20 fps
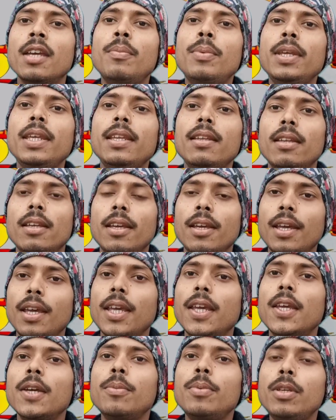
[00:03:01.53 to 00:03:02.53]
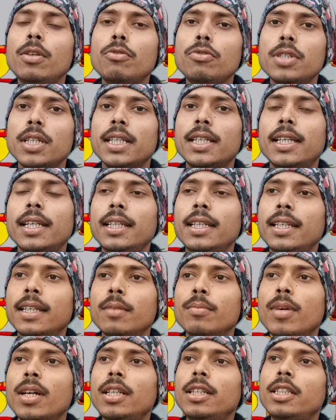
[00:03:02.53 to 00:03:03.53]
हेवी हेवी यूजर के
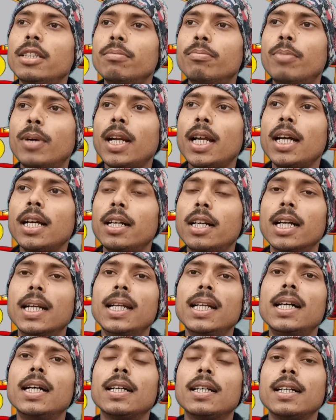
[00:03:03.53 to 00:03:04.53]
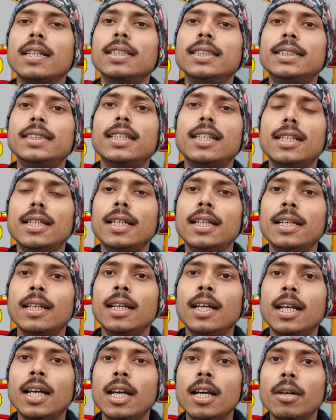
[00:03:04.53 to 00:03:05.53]
लिए है मान लीजिए बड़ा गन्ना का किसान है
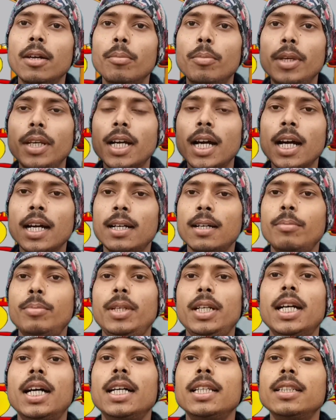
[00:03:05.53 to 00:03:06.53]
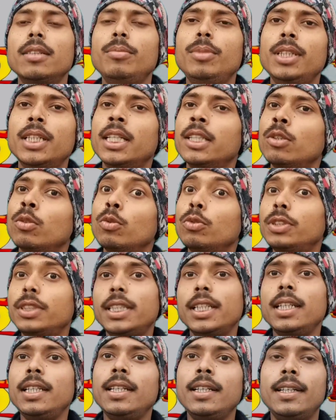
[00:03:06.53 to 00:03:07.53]
बीघा का बीघा जमीन है तो
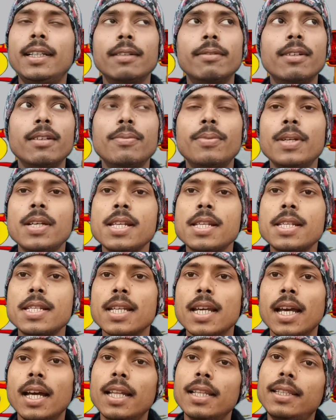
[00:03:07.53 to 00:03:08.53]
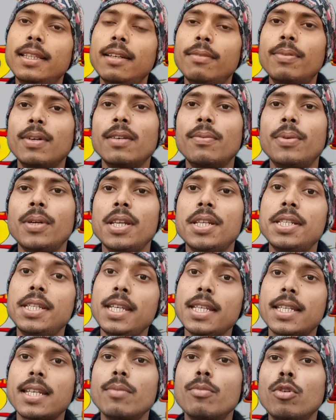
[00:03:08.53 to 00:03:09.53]
उसके लिए डबल फेस ट्रिपल फेस
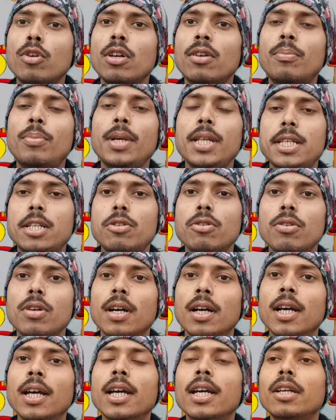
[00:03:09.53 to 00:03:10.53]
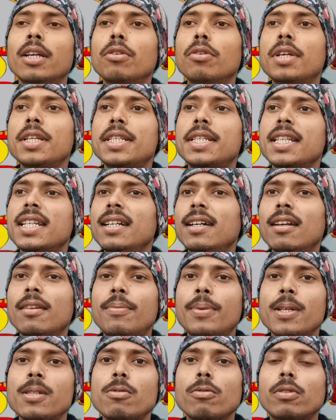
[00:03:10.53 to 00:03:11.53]
ये सब मोटर बेस्ट होगा क्योंकि
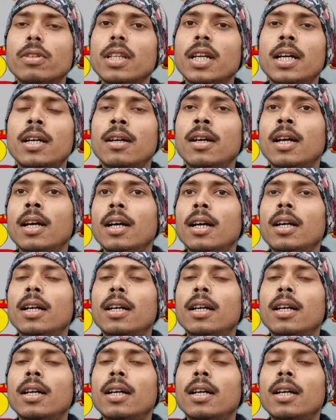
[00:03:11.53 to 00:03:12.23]
सिंगल फेस उतना